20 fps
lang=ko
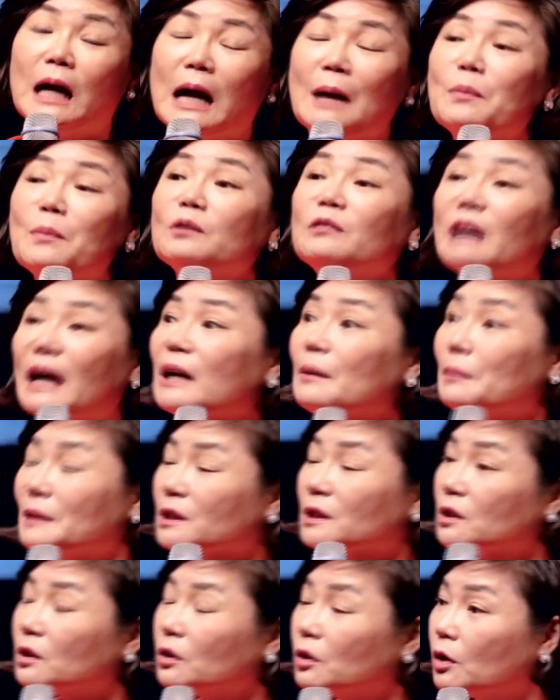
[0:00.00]
한 번도 안
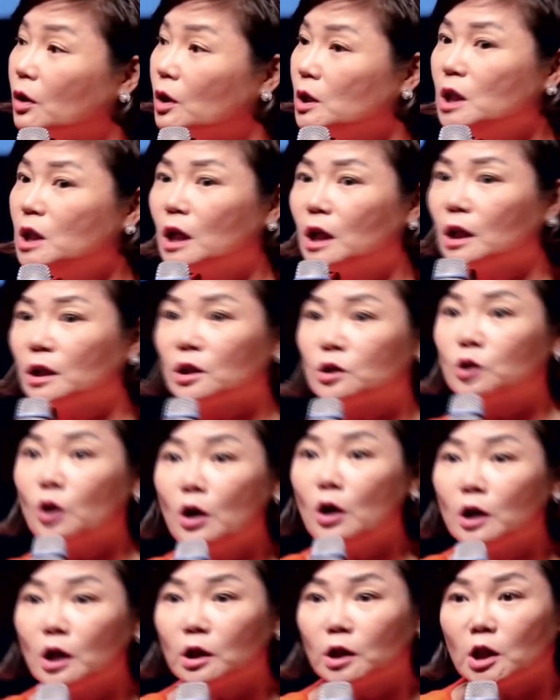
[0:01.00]
해봐서 그런 걸 이 얘기했다, 저
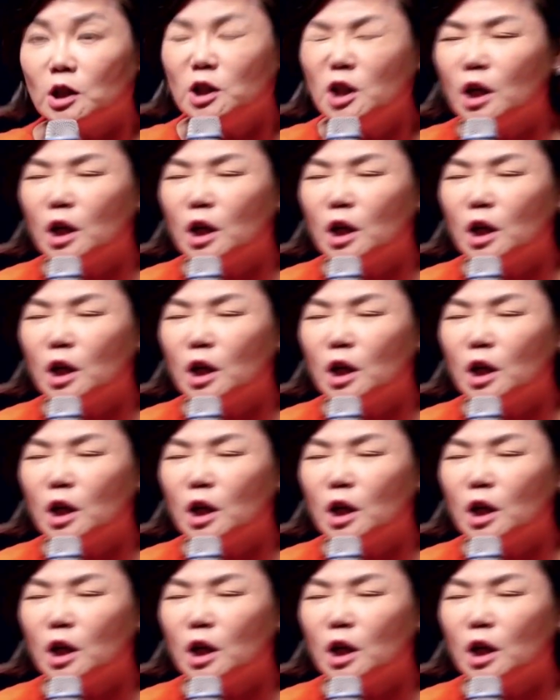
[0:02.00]
얘기했다, 이